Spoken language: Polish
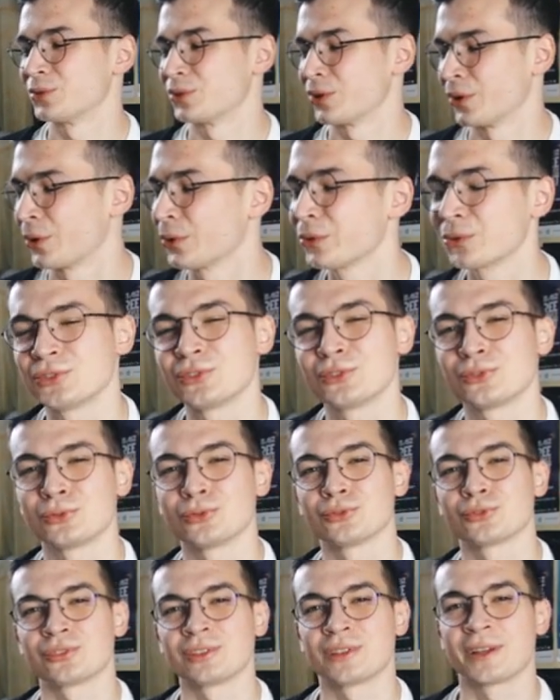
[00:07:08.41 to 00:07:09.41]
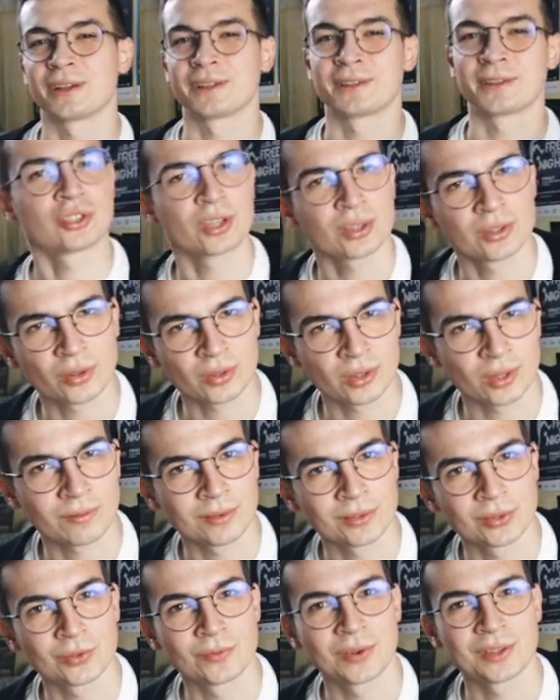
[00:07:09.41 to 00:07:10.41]
przechodzisz już na średnio
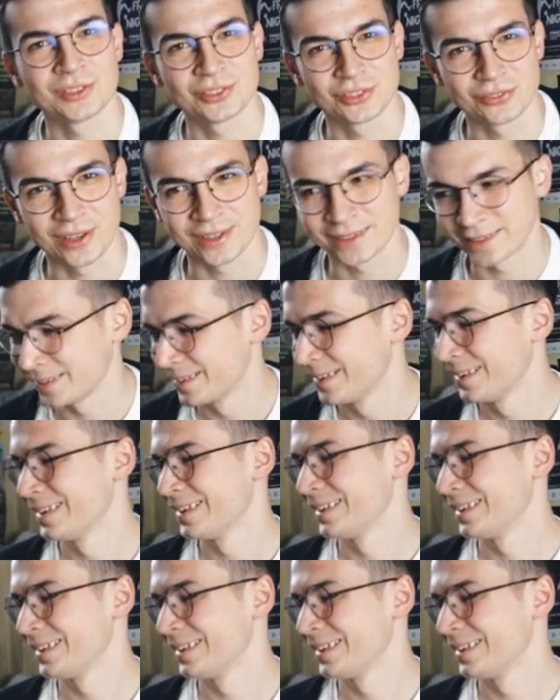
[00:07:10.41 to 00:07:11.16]
zaawansowany świat.